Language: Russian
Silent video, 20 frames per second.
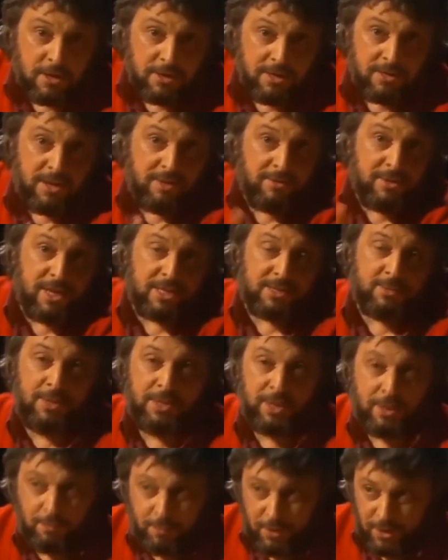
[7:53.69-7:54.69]
Недавно я
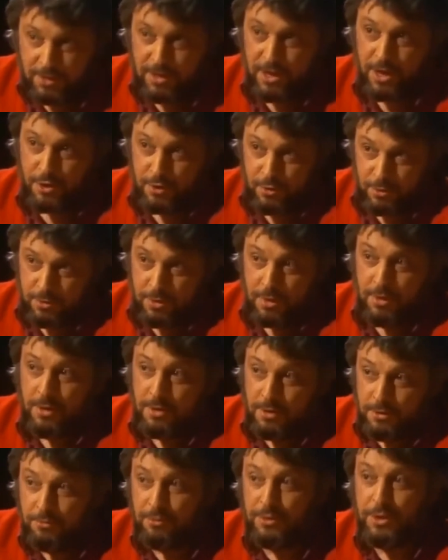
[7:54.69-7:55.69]
смотрел передачу
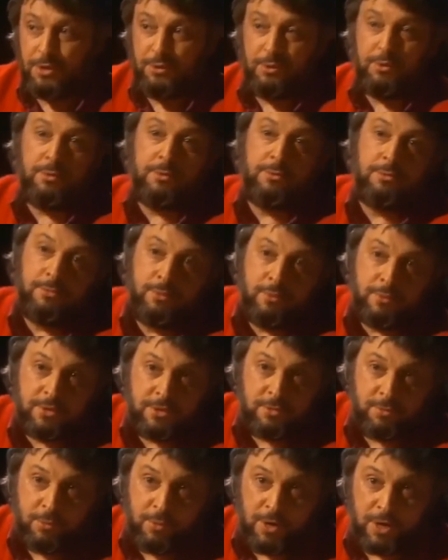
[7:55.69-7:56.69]
вот эту
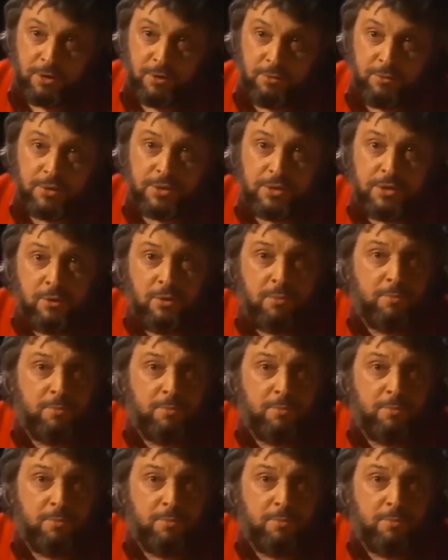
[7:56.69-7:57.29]
новости популярной музыки,